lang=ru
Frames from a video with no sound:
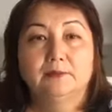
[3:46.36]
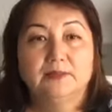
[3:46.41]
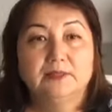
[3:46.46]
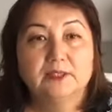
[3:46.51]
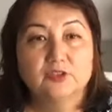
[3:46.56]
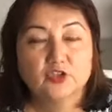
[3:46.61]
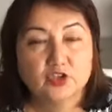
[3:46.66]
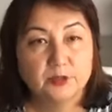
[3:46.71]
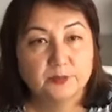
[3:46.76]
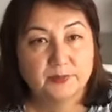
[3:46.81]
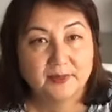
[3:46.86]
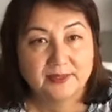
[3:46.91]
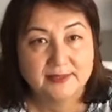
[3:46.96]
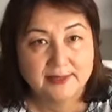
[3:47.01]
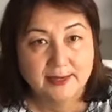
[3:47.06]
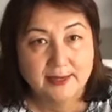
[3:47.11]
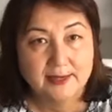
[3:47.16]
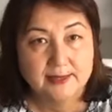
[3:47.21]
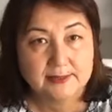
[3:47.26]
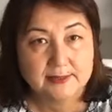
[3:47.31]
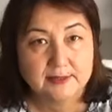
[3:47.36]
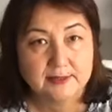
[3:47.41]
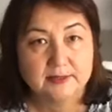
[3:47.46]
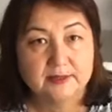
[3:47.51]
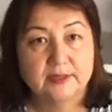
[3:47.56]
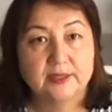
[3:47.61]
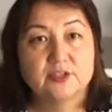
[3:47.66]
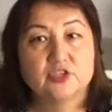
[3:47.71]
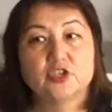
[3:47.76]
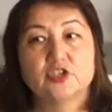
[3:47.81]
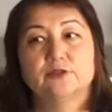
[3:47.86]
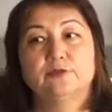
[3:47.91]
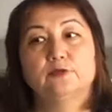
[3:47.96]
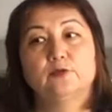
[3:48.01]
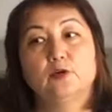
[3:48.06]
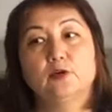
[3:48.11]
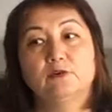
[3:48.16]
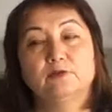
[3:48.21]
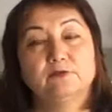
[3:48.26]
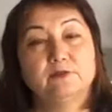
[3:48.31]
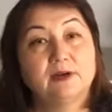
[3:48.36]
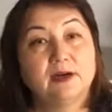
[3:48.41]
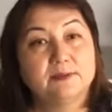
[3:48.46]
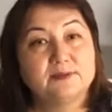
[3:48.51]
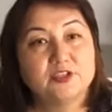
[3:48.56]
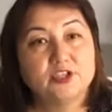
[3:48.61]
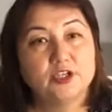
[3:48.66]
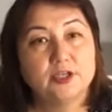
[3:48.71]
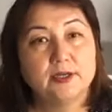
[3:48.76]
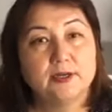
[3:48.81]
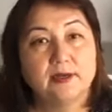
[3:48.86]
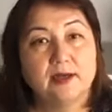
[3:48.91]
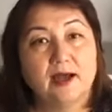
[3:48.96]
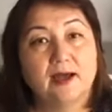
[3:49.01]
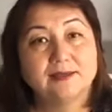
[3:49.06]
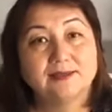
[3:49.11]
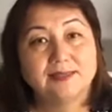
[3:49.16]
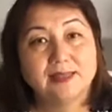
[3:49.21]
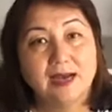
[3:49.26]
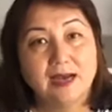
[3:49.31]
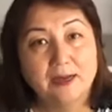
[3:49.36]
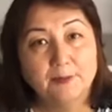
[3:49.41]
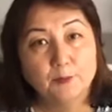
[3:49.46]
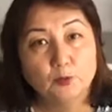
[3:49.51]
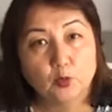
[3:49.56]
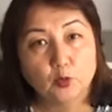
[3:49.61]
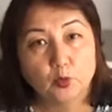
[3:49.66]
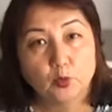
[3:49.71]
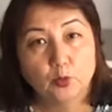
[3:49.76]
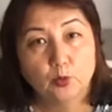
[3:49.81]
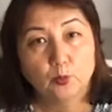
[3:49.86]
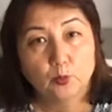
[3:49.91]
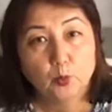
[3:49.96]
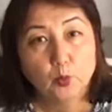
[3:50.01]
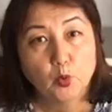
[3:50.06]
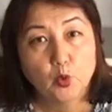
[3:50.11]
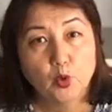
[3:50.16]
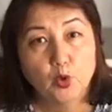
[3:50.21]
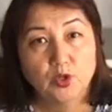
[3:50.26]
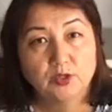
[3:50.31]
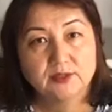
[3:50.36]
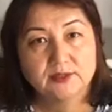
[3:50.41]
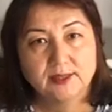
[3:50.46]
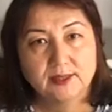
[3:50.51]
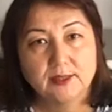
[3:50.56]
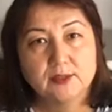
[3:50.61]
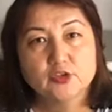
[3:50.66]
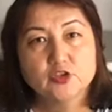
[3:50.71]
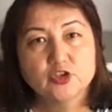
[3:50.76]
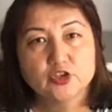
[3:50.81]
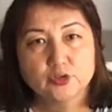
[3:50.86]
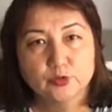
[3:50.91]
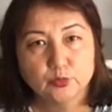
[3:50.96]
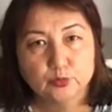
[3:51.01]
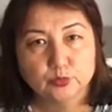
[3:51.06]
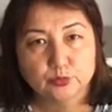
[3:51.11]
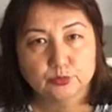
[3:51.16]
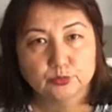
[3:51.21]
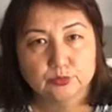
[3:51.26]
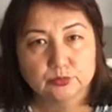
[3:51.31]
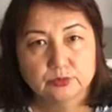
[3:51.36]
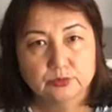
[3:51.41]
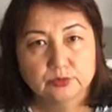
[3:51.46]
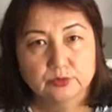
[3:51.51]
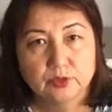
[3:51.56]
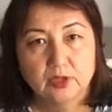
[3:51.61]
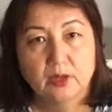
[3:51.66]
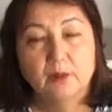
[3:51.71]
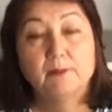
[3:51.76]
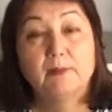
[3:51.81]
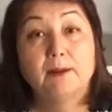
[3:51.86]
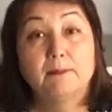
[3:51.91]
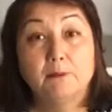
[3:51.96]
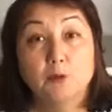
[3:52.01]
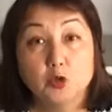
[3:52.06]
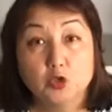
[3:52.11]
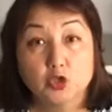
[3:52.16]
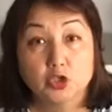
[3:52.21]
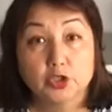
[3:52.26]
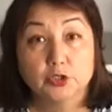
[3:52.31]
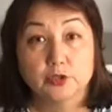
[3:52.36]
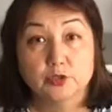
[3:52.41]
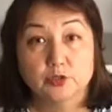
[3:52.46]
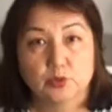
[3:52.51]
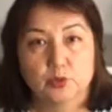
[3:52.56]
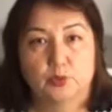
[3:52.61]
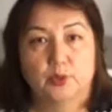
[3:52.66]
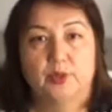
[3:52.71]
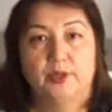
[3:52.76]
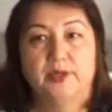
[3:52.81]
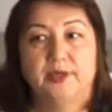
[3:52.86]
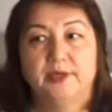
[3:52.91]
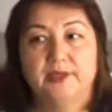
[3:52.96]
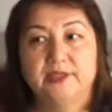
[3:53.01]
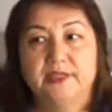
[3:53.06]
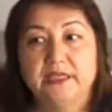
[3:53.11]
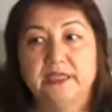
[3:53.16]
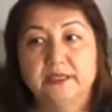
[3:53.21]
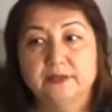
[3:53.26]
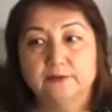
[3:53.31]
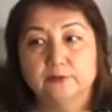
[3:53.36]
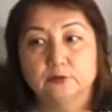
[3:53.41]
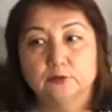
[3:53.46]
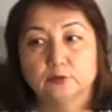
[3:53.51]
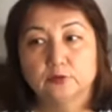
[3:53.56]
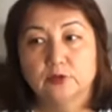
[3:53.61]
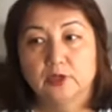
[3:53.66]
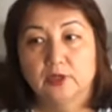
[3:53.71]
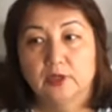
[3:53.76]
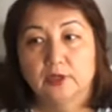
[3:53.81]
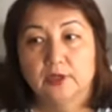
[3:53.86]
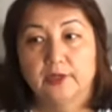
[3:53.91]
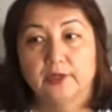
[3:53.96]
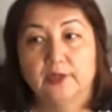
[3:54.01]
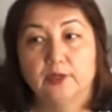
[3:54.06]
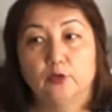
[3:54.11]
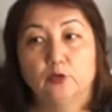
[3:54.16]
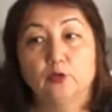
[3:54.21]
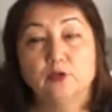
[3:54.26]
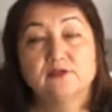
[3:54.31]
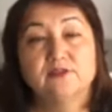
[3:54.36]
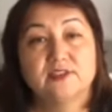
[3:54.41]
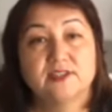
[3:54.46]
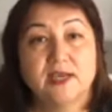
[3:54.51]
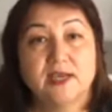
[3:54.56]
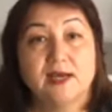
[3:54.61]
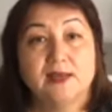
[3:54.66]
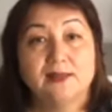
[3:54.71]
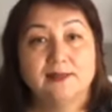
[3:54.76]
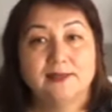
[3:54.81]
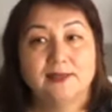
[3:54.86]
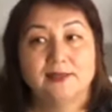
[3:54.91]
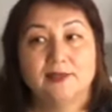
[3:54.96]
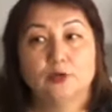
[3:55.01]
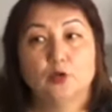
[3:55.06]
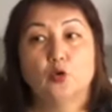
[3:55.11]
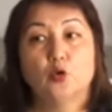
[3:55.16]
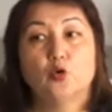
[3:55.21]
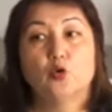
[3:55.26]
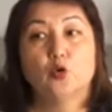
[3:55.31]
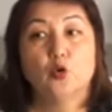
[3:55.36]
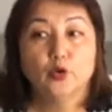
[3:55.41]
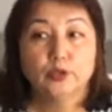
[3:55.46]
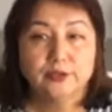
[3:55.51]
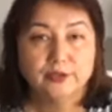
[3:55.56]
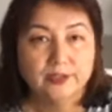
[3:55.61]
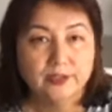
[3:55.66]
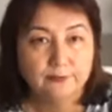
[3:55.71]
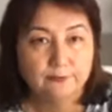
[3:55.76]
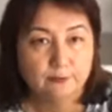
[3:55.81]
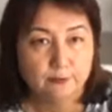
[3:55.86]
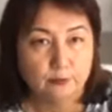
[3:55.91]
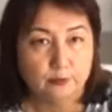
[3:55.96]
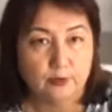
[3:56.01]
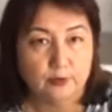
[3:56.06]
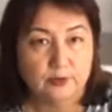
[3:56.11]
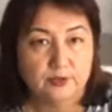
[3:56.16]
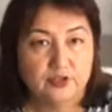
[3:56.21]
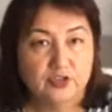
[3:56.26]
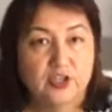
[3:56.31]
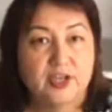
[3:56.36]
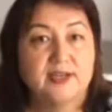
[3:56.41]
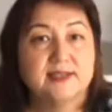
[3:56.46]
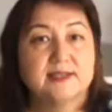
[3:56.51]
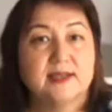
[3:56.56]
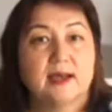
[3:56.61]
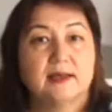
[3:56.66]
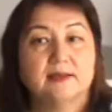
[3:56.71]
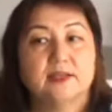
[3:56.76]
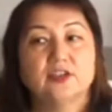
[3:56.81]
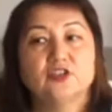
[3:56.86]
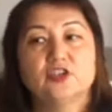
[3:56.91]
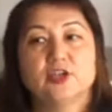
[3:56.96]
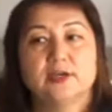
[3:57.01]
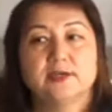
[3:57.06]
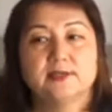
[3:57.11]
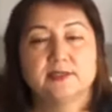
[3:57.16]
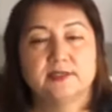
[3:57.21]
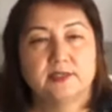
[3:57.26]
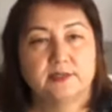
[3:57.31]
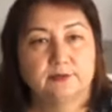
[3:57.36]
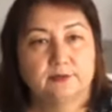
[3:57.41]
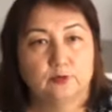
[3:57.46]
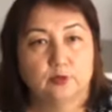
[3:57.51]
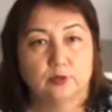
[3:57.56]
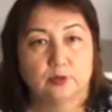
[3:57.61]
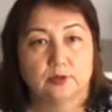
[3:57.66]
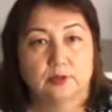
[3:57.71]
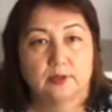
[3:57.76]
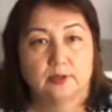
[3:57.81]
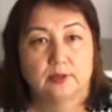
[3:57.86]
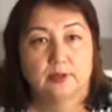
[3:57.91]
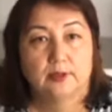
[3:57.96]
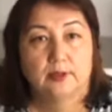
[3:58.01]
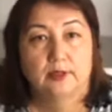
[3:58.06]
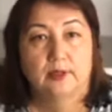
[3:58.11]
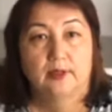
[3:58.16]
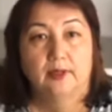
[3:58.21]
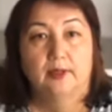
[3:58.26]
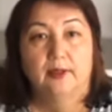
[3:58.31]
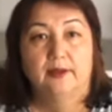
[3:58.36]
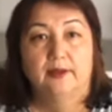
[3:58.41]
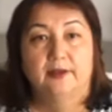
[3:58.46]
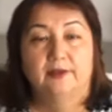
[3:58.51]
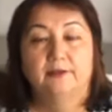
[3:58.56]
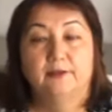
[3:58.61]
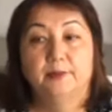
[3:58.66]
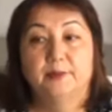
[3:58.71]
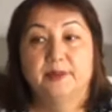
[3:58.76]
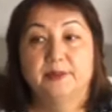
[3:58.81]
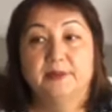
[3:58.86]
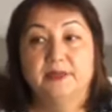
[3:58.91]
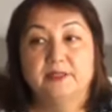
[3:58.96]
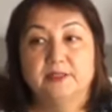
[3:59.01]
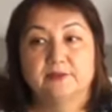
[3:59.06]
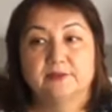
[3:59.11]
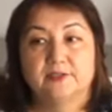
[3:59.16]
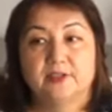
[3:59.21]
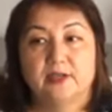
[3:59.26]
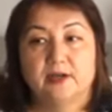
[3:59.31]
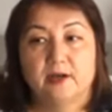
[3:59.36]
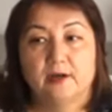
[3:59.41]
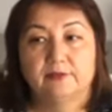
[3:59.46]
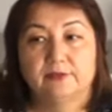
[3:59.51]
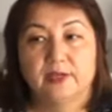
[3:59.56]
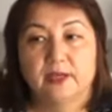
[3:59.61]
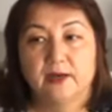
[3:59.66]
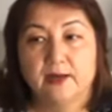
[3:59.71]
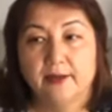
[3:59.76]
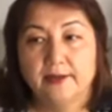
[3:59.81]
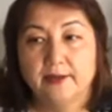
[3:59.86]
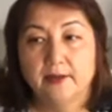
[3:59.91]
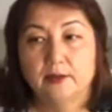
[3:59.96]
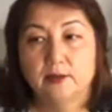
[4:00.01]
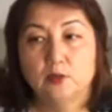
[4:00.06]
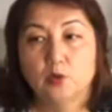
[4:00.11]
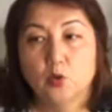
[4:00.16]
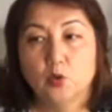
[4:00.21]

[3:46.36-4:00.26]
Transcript: мы должны понять, для чего вообще Адаму Бог дал жену, помощницу, Еву. И он взял ее от него, часть, она часть его. И вы понимаете, вторая, вторая